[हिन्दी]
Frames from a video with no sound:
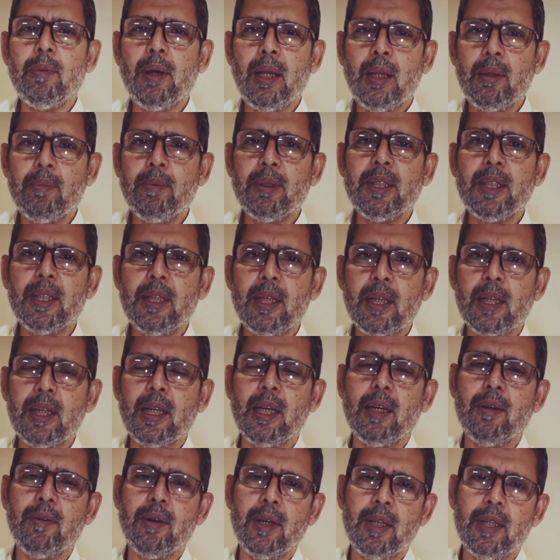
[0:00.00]
अलबसीरा
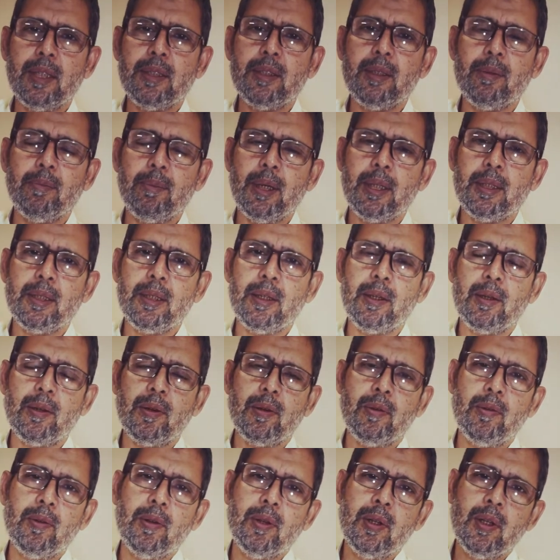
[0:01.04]
के हवाले से बात कर रहा
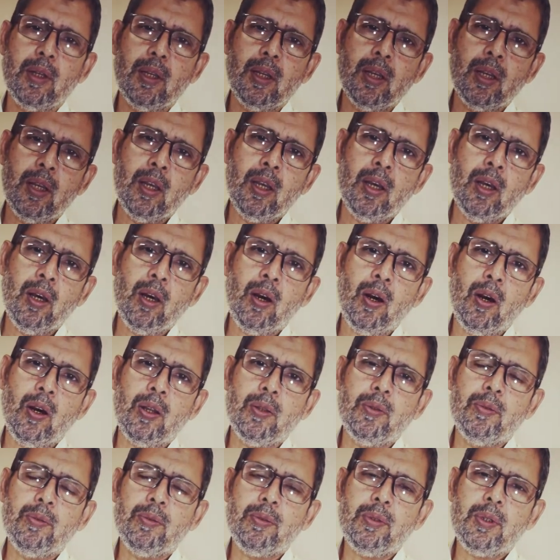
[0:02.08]
हूँ और
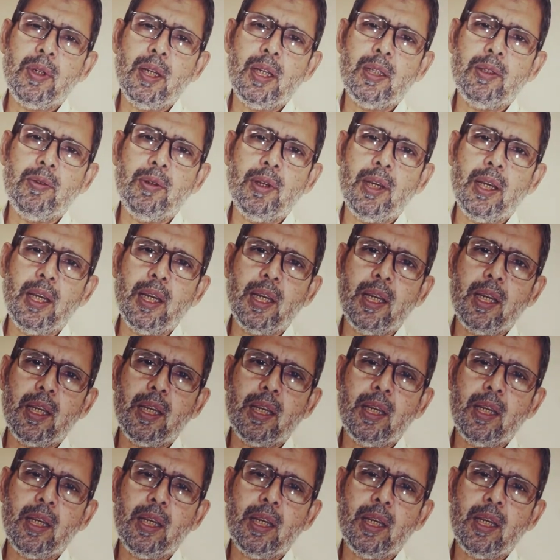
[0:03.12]
दूसरा जो है